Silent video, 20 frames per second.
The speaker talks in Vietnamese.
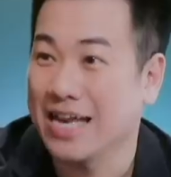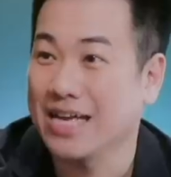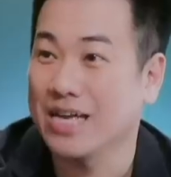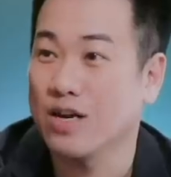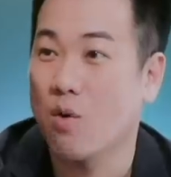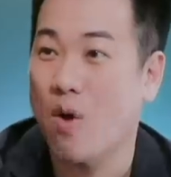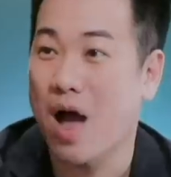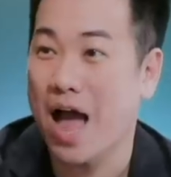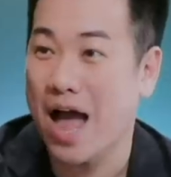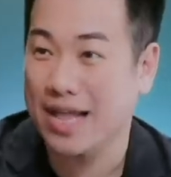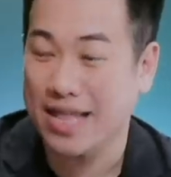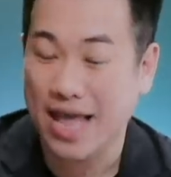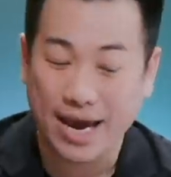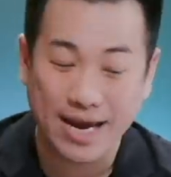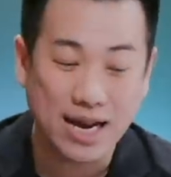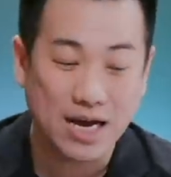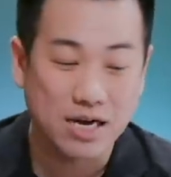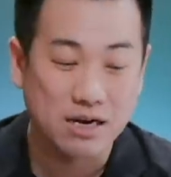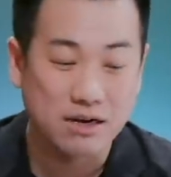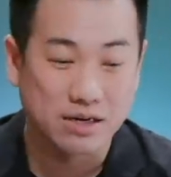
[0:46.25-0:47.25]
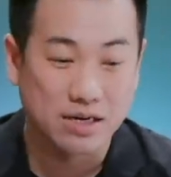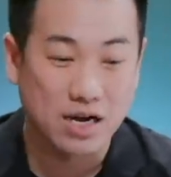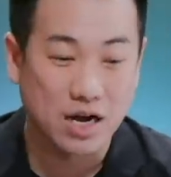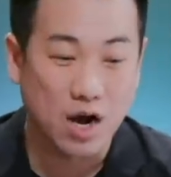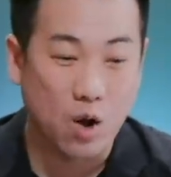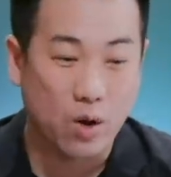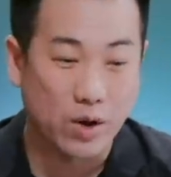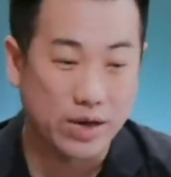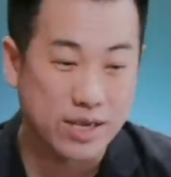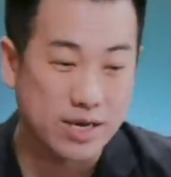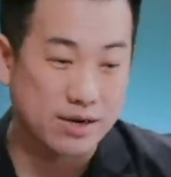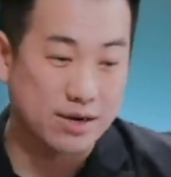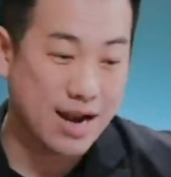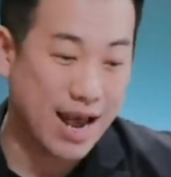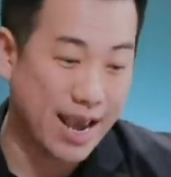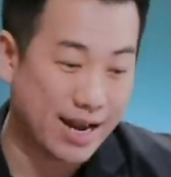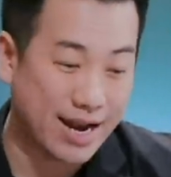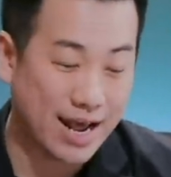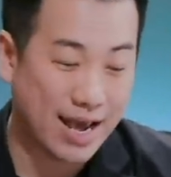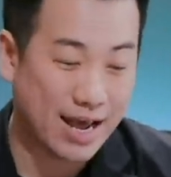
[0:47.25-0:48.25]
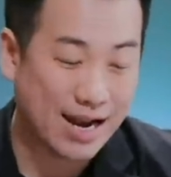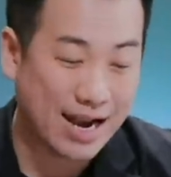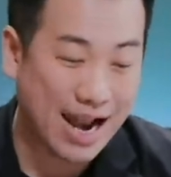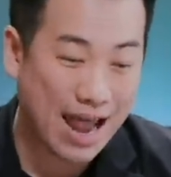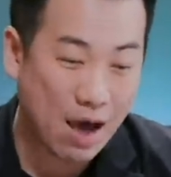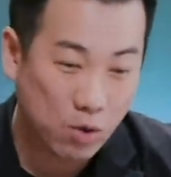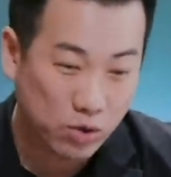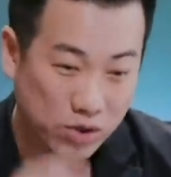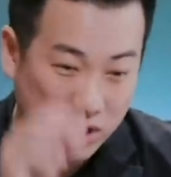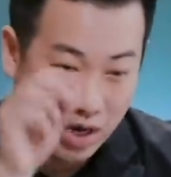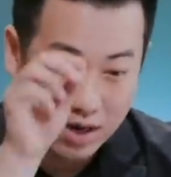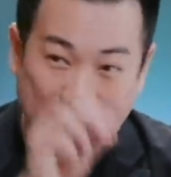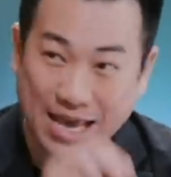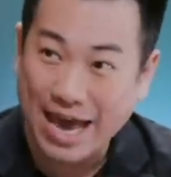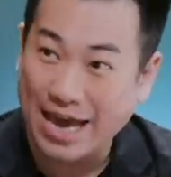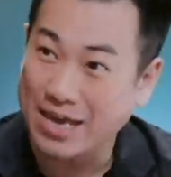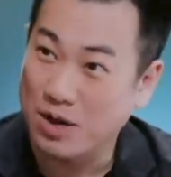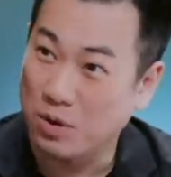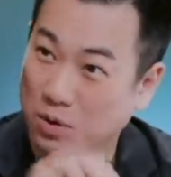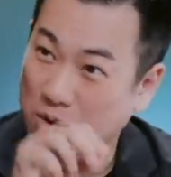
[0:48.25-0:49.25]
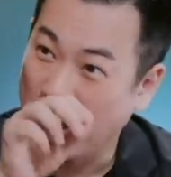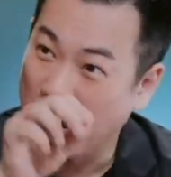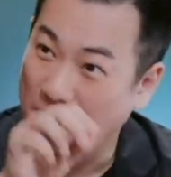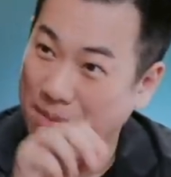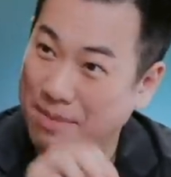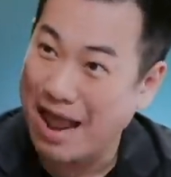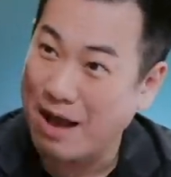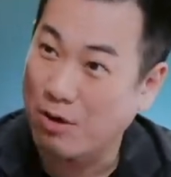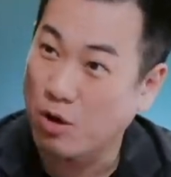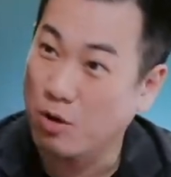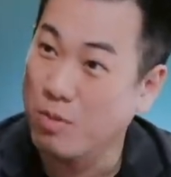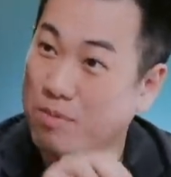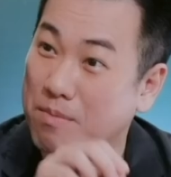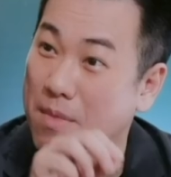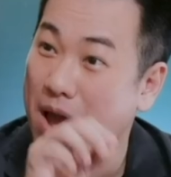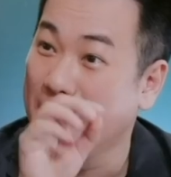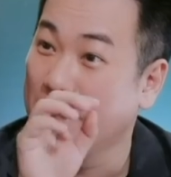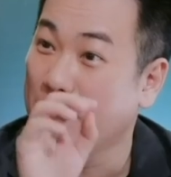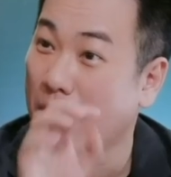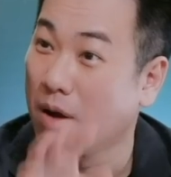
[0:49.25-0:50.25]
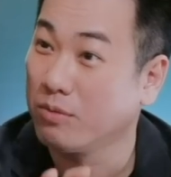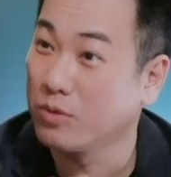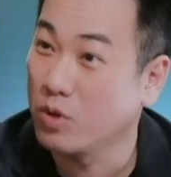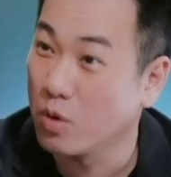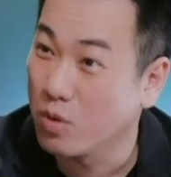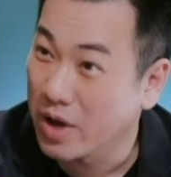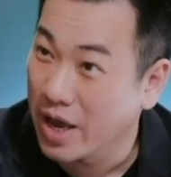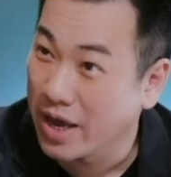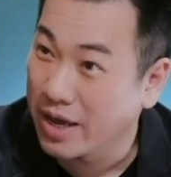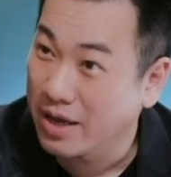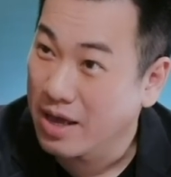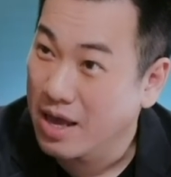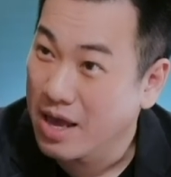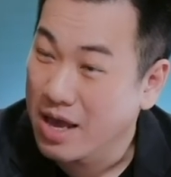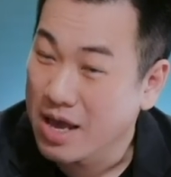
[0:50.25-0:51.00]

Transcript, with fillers: Anh qua thấy là người đó ngồi như này nè, lau từng chai dầu thơm, lau con búp bê là bọn tủ kiến.